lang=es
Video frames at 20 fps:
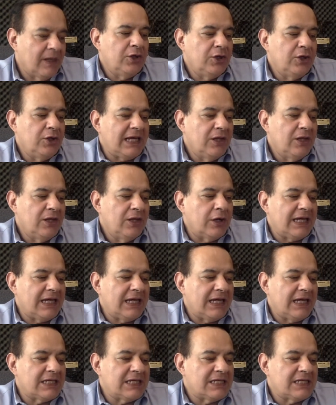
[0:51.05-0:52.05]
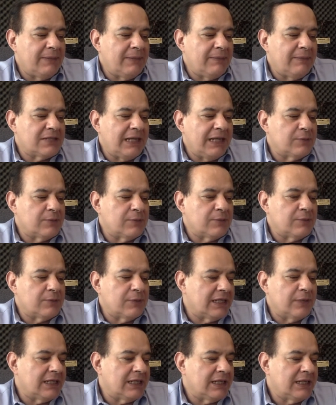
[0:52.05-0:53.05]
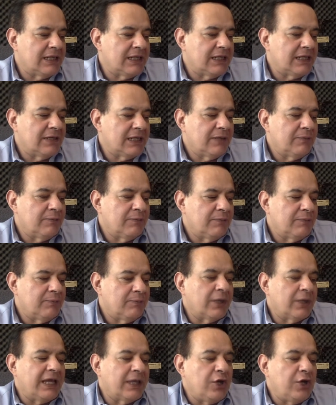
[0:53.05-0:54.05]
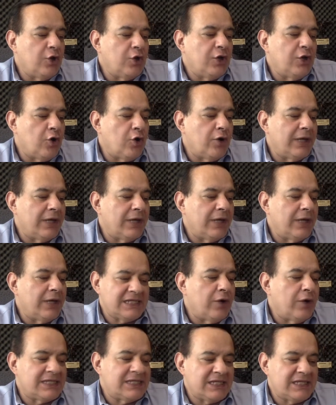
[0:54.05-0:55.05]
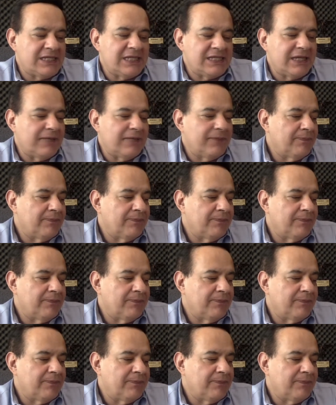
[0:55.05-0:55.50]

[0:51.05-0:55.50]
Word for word: No creas en la mala suerte, porque no existe.